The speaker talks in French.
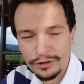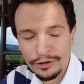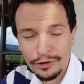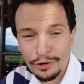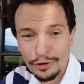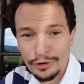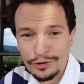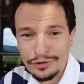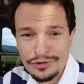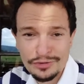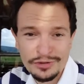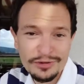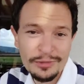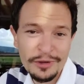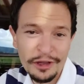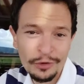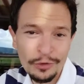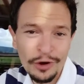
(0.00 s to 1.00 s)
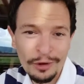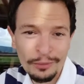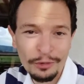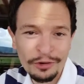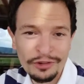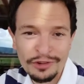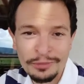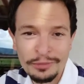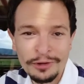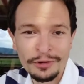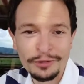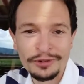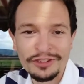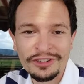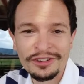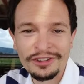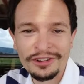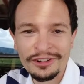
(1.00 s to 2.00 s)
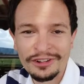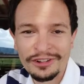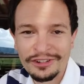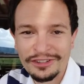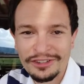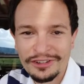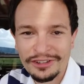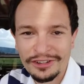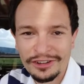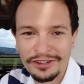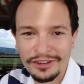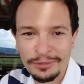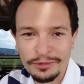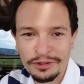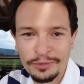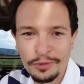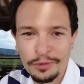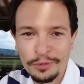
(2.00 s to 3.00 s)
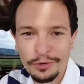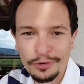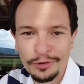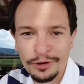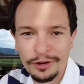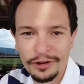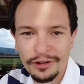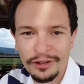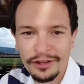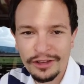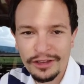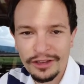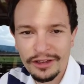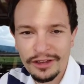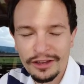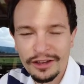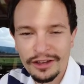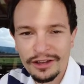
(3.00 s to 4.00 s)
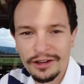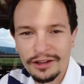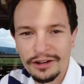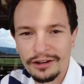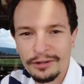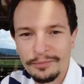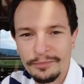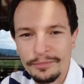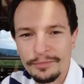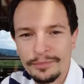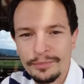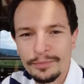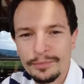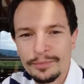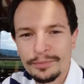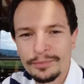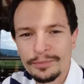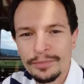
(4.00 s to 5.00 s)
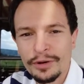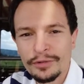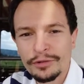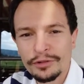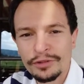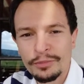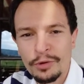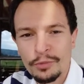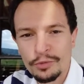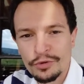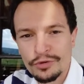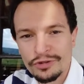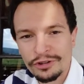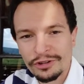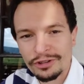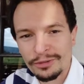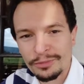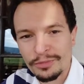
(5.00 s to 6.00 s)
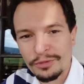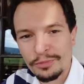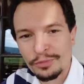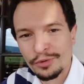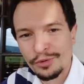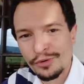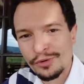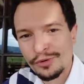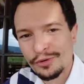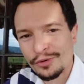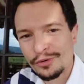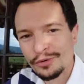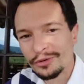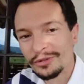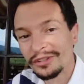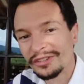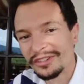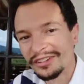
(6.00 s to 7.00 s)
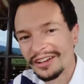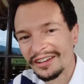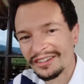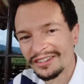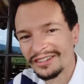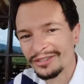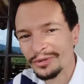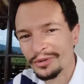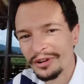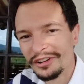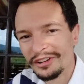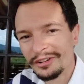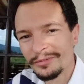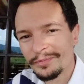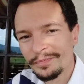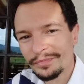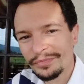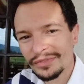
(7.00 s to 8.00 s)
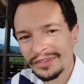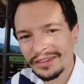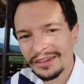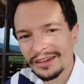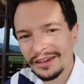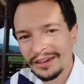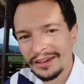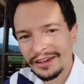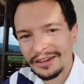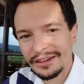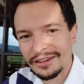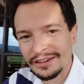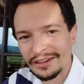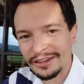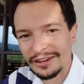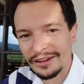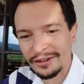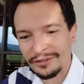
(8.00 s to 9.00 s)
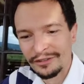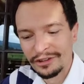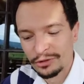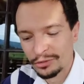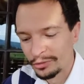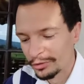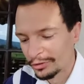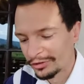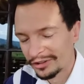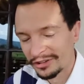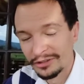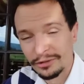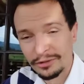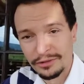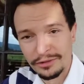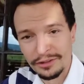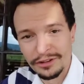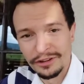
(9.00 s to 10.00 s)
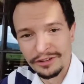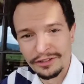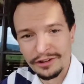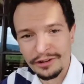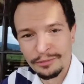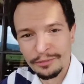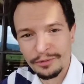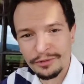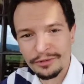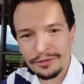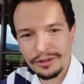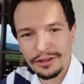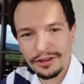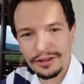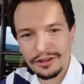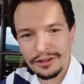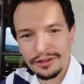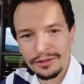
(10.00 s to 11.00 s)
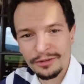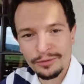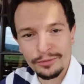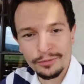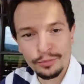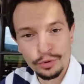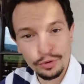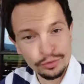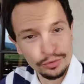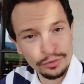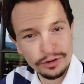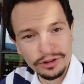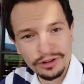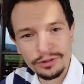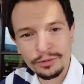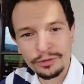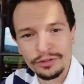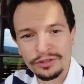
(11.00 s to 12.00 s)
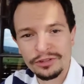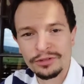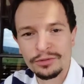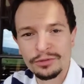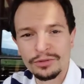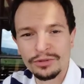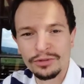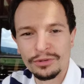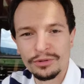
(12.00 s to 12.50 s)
Euh, je dis bien noires, moi j'aime bien aussi des cerises un petit peu plus, pas forcément plus jeunes, mais plus acidulées. Et avec une recette très simple, peu sucrée aussi que...